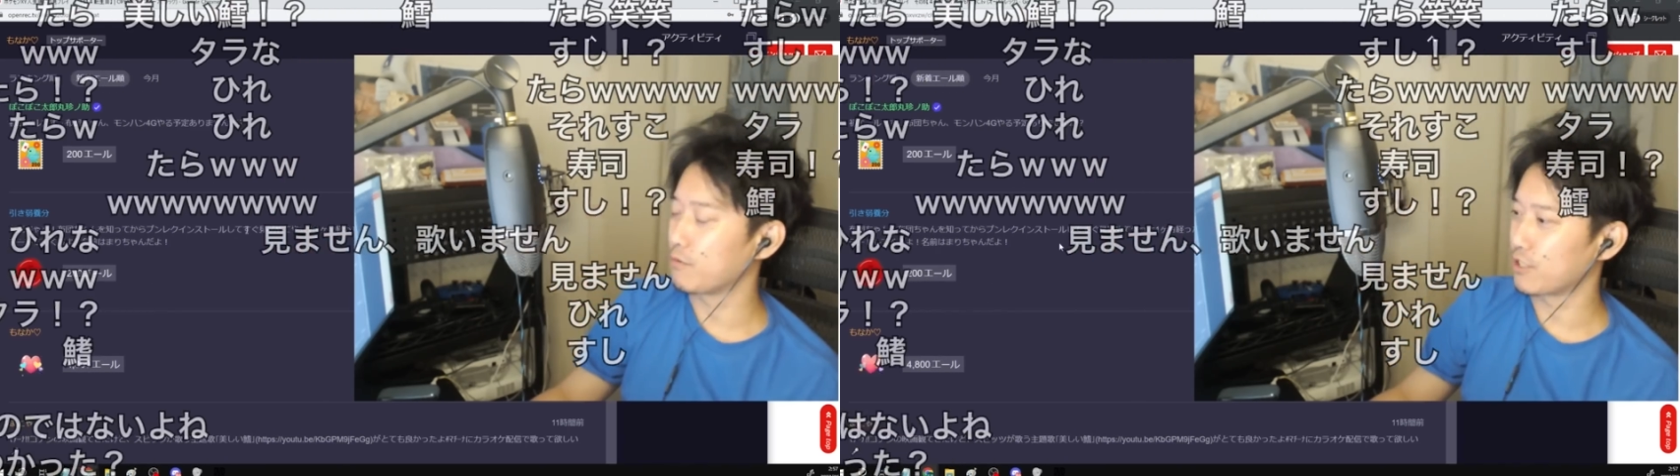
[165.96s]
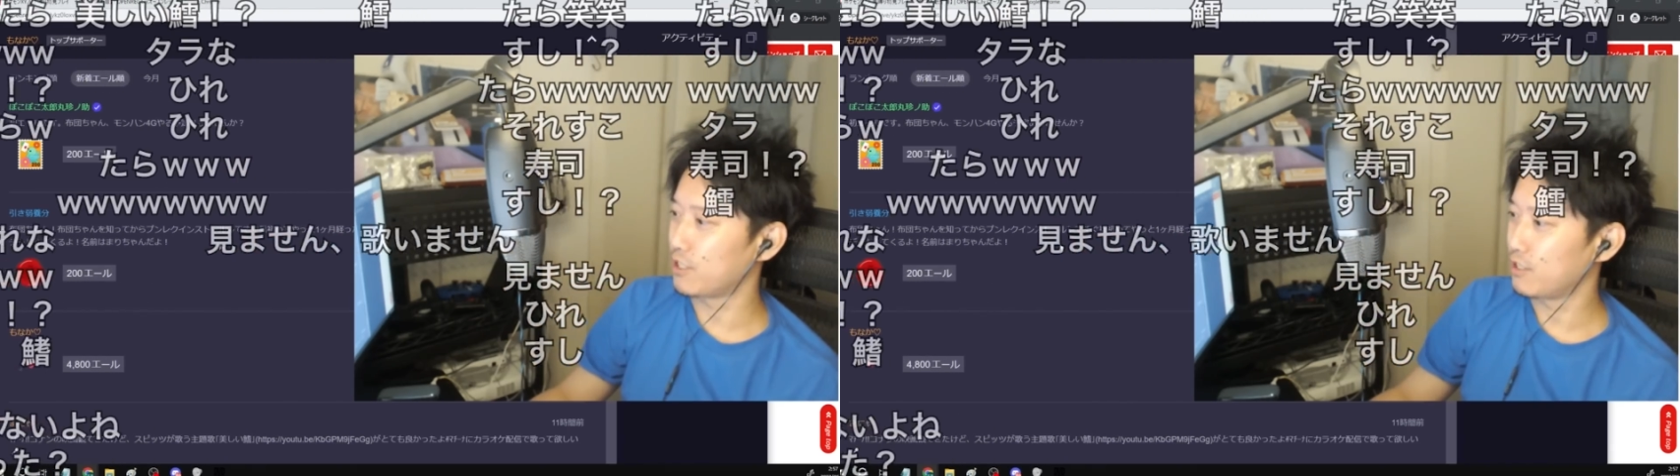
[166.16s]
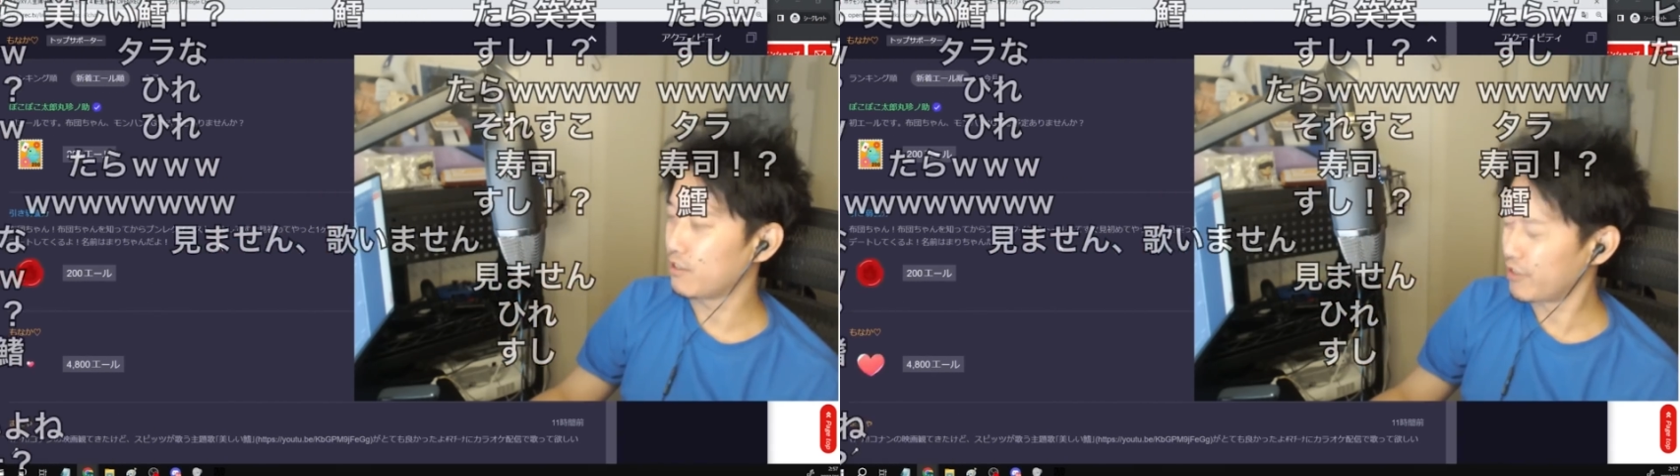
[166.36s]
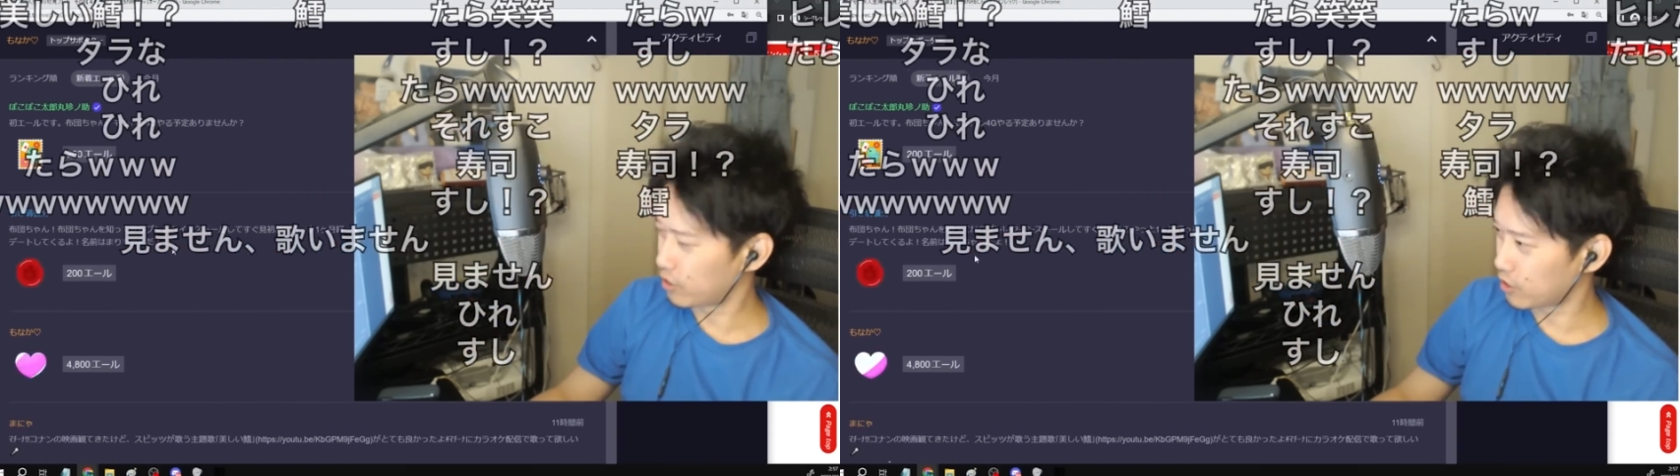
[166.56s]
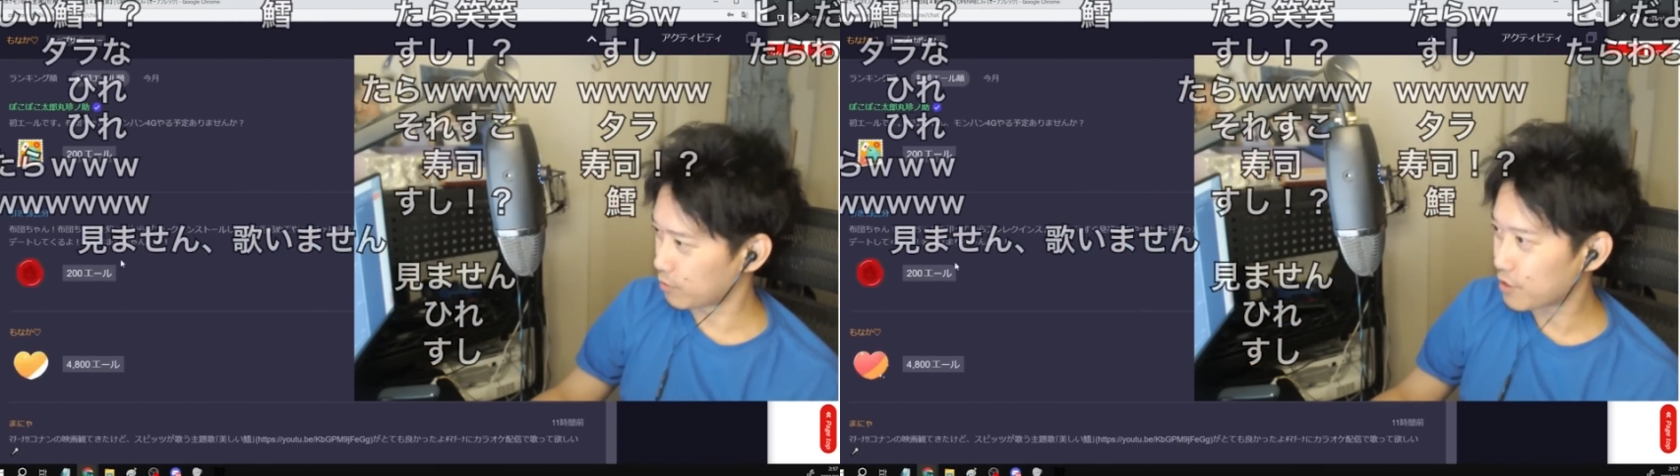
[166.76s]
見ましたね。
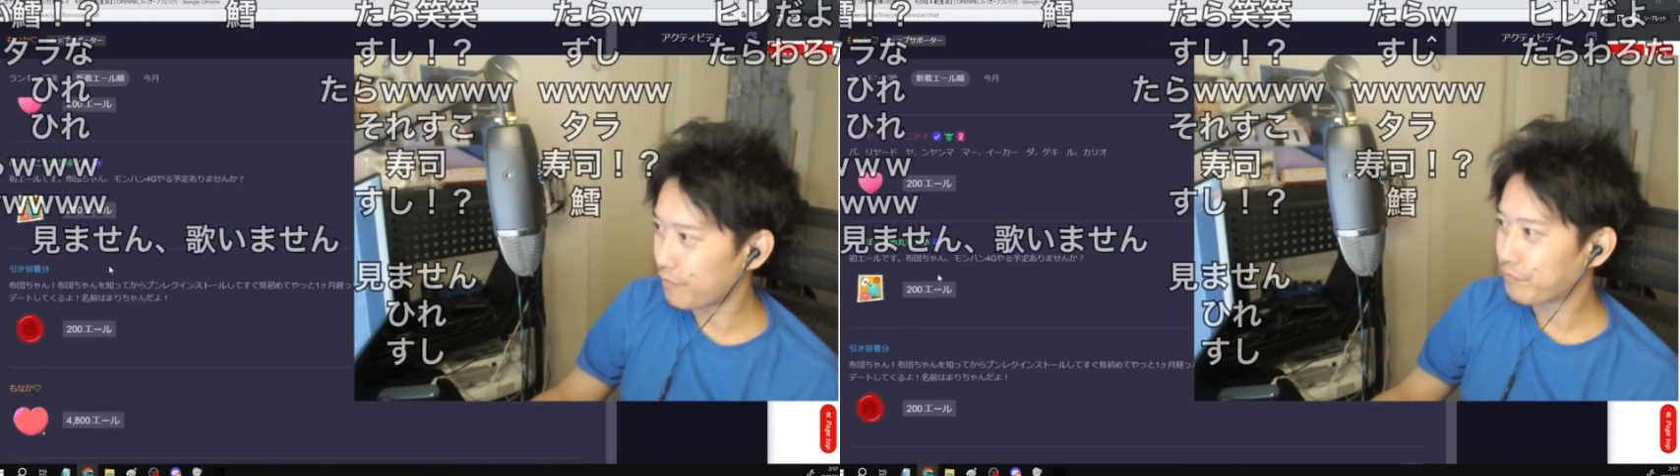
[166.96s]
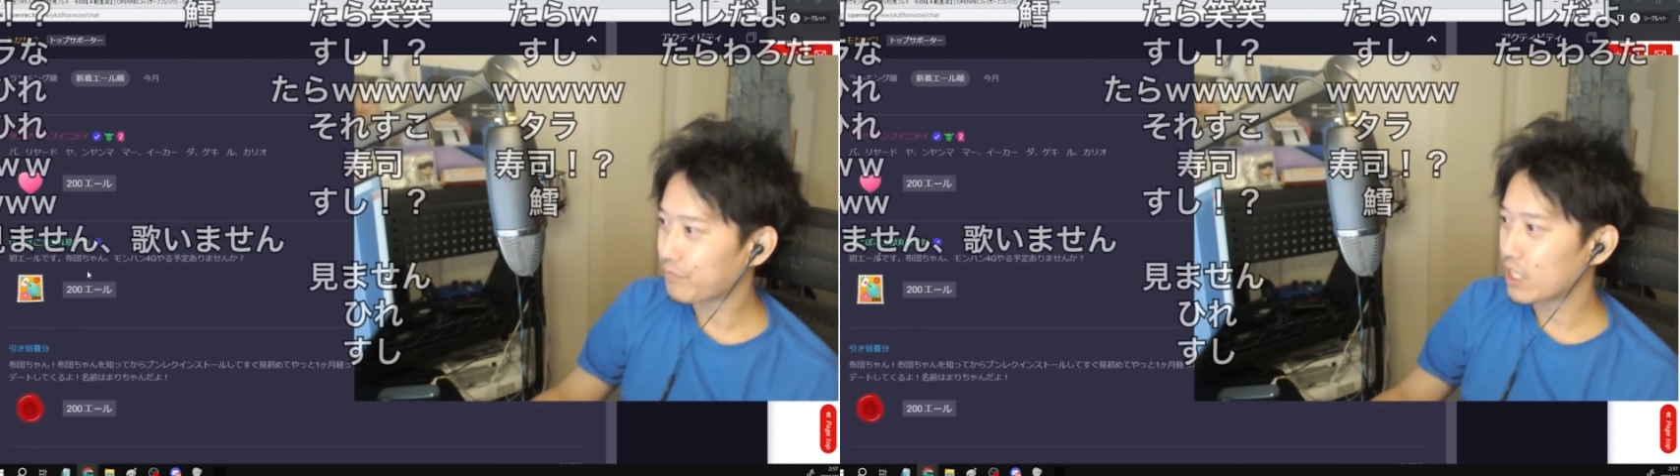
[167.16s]
200回します。